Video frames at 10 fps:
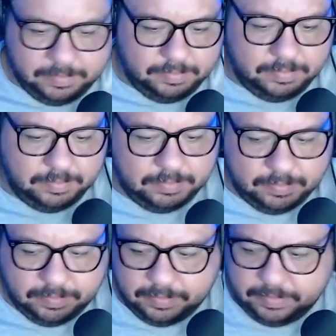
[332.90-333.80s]

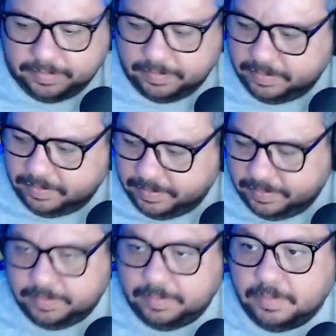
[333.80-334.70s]
Me,
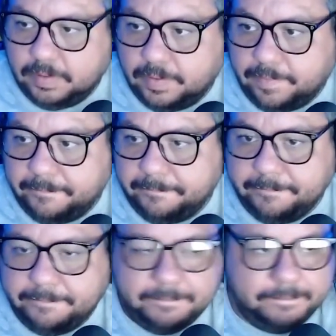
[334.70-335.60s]
dice, yo
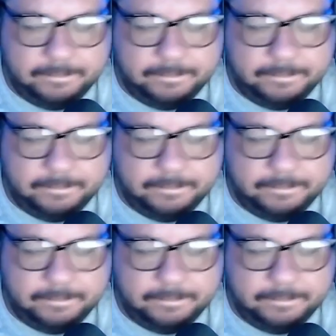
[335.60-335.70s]
la verdad